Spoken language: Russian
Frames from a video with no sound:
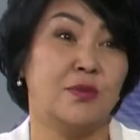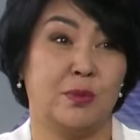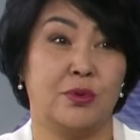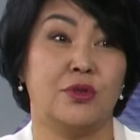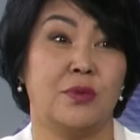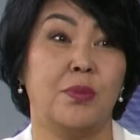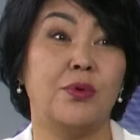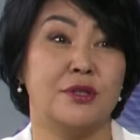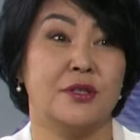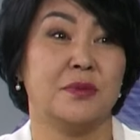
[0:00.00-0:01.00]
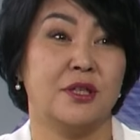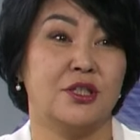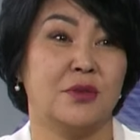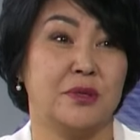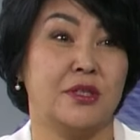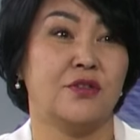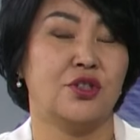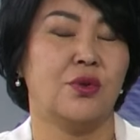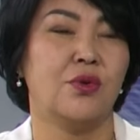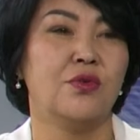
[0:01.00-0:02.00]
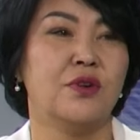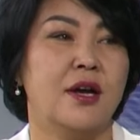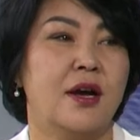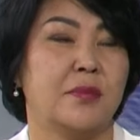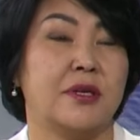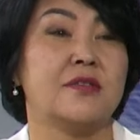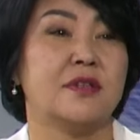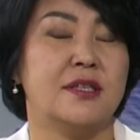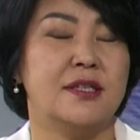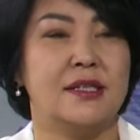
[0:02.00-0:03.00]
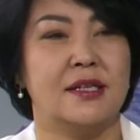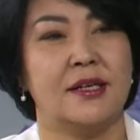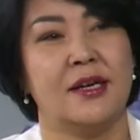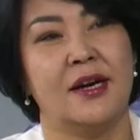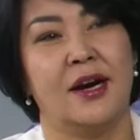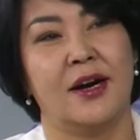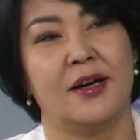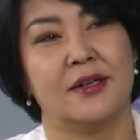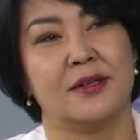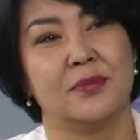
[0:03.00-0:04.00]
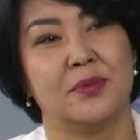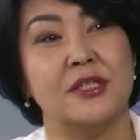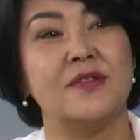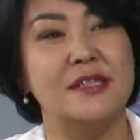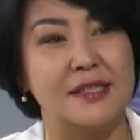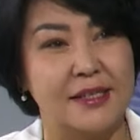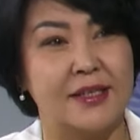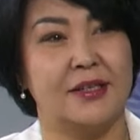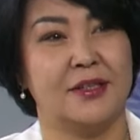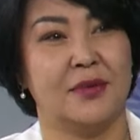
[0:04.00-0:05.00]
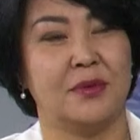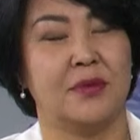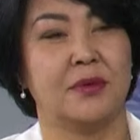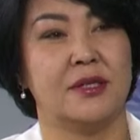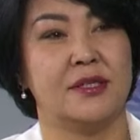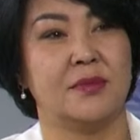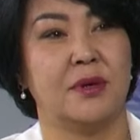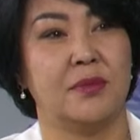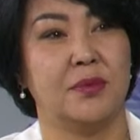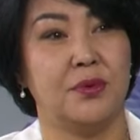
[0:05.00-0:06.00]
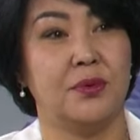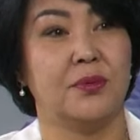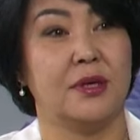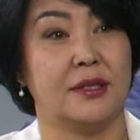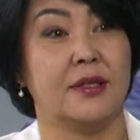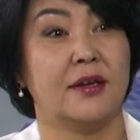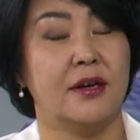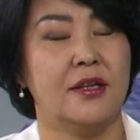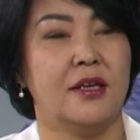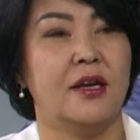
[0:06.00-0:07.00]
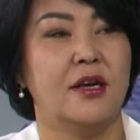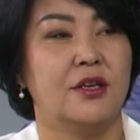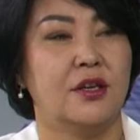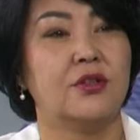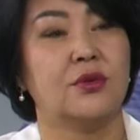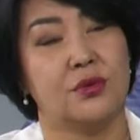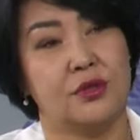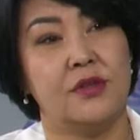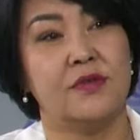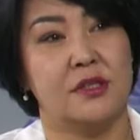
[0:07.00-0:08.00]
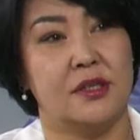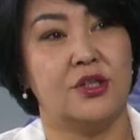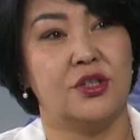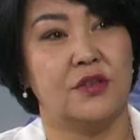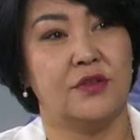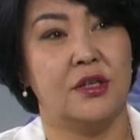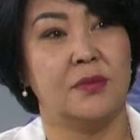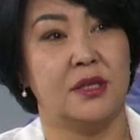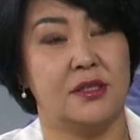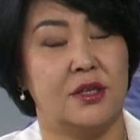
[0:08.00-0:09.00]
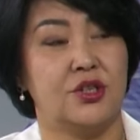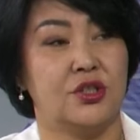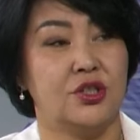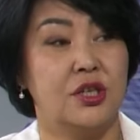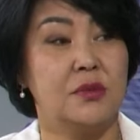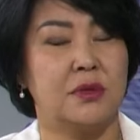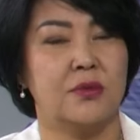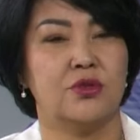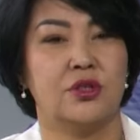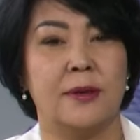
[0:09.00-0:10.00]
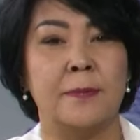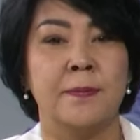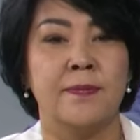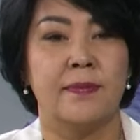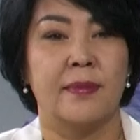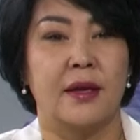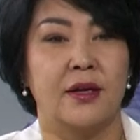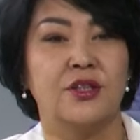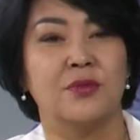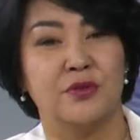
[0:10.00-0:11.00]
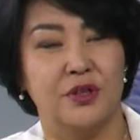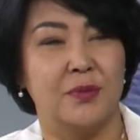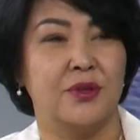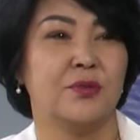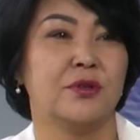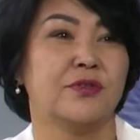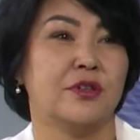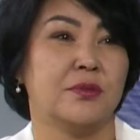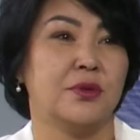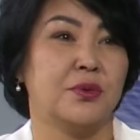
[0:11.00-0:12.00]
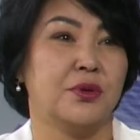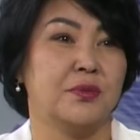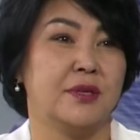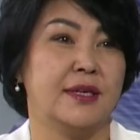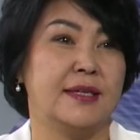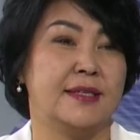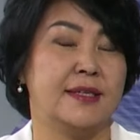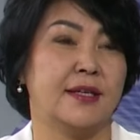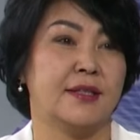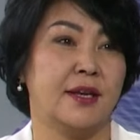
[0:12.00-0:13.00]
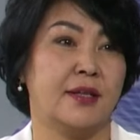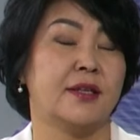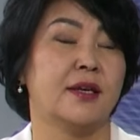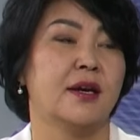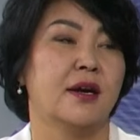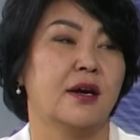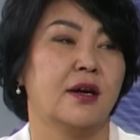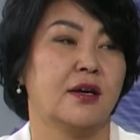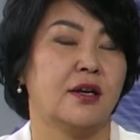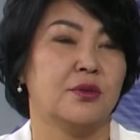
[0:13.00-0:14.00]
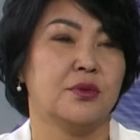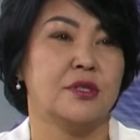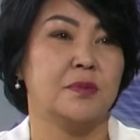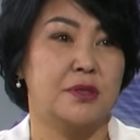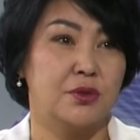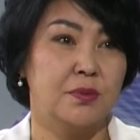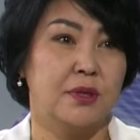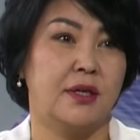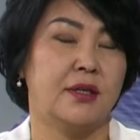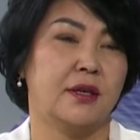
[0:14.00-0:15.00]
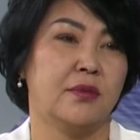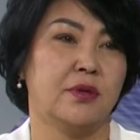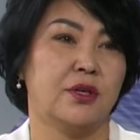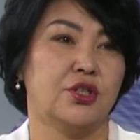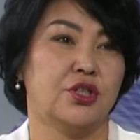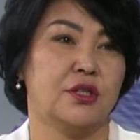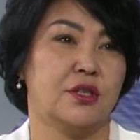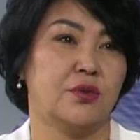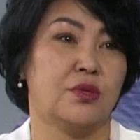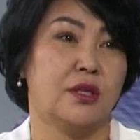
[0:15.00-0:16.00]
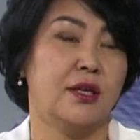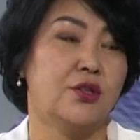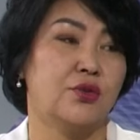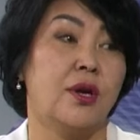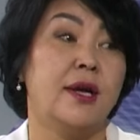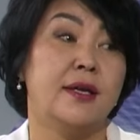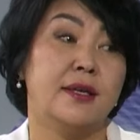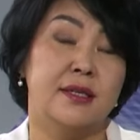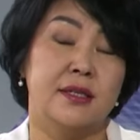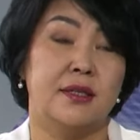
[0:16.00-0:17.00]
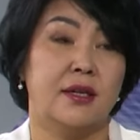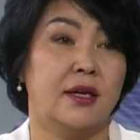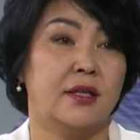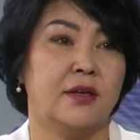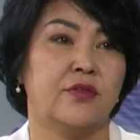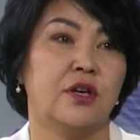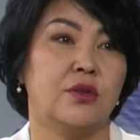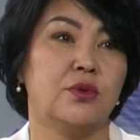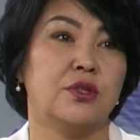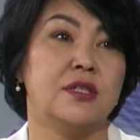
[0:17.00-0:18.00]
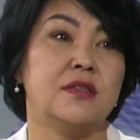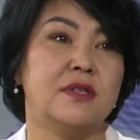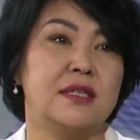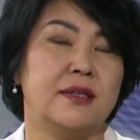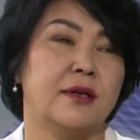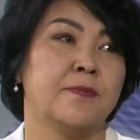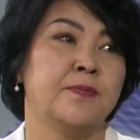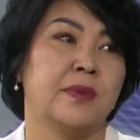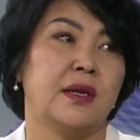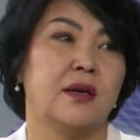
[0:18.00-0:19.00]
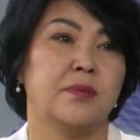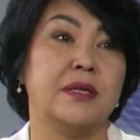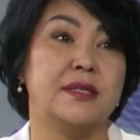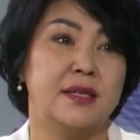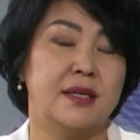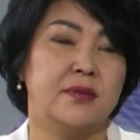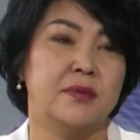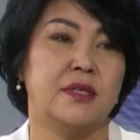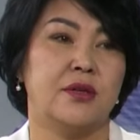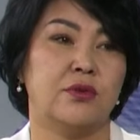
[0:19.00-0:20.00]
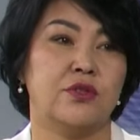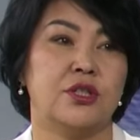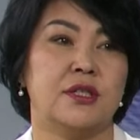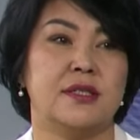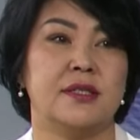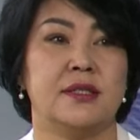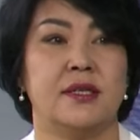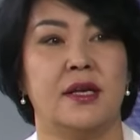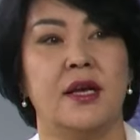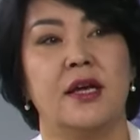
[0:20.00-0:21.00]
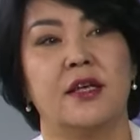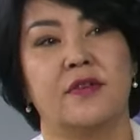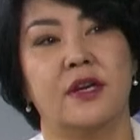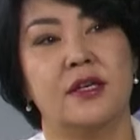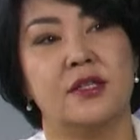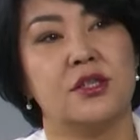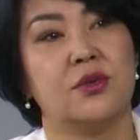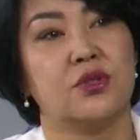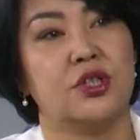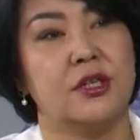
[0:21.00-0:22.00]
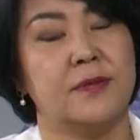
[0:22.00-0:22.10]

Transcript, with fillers: просто просим наших поставщиков, производителей а, произвести нам необходимый объем этой ткани и отгрузить в назначенное время, назначенный час, потому что к этому времени мы формируем и те отряды, а, которые способны нам решить эту задачу. Есть отряды, в которых действительно а, плетение маскировочных сетей является уже,